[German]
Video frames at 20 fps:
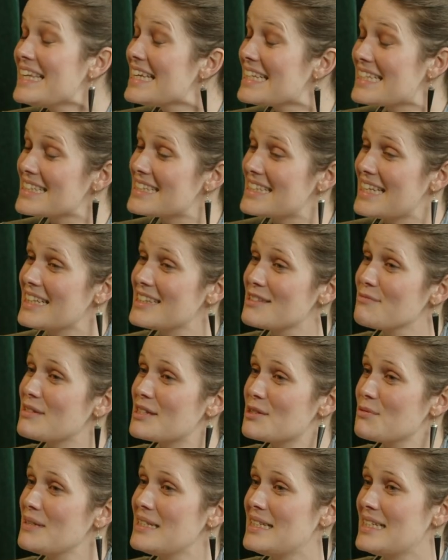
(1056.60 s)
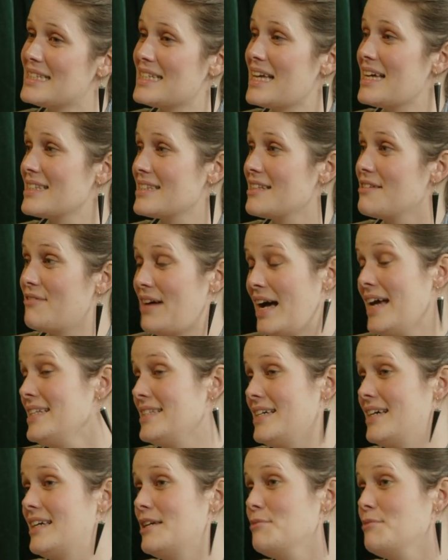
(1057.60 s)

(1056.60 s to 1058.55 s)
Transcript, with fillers: geht es jetzt mit Sweet Disaster weiter?